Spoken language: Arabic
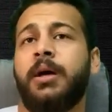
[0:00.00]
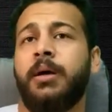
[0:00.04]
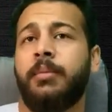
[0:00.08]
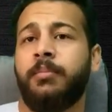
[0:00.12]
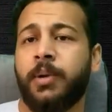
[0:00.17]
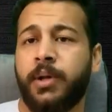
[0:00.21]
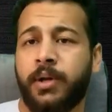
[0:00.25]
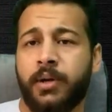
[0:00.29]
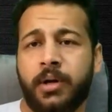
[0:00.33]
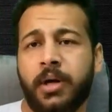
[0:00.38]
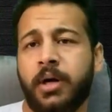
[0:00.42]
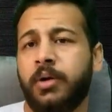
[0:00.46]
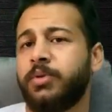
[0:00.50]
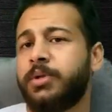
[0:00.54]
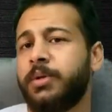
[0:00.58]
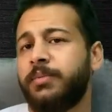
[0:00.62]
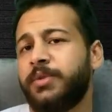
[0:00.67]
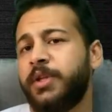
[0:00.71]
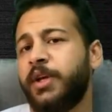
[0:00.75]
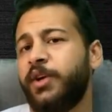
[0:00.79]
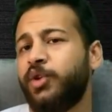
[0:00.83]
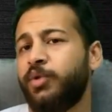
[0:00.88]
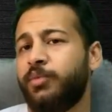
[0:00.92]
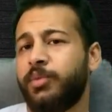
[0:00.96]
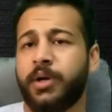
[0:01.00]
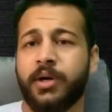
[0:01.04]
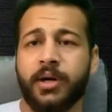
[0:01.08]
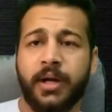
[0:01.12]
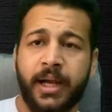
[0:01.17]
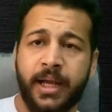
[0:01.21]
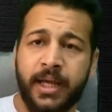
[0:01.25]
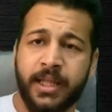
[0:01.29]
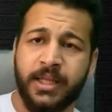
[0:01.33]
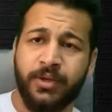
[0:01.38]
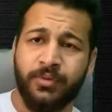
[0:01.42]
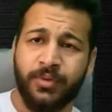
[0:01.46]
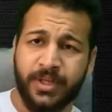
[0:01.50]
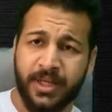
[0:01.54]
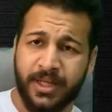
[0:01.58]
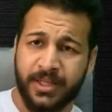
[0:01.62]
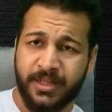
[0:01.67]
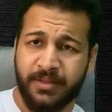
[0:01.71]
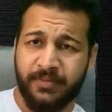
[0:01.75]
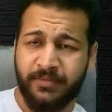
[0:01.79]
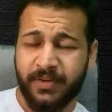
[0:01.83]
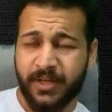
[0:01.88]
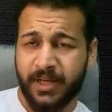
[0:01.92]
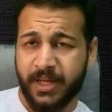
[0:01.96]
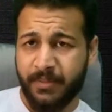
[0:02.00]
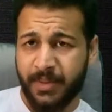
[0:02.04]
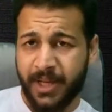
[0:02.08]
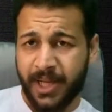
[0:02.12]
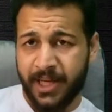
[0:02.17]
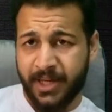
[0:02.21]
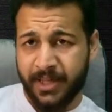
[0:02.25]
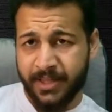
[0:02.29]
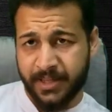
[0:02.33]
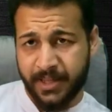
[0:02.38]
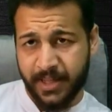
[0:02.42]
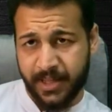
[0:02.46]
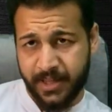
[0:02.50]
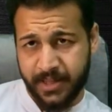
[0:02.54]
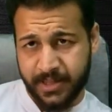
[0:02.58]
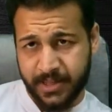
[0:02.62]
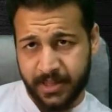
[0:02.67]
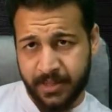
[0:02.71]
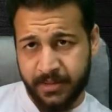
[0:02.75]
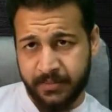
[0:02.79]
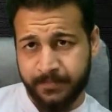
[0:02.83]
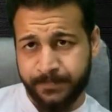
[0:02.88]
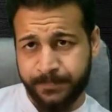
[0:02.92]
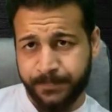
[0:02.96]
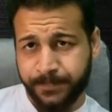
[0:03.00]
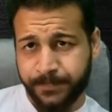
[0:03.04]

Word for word: e بره وتمتحنه بره عادي وتقدم في الجامعه اللي انت عايزها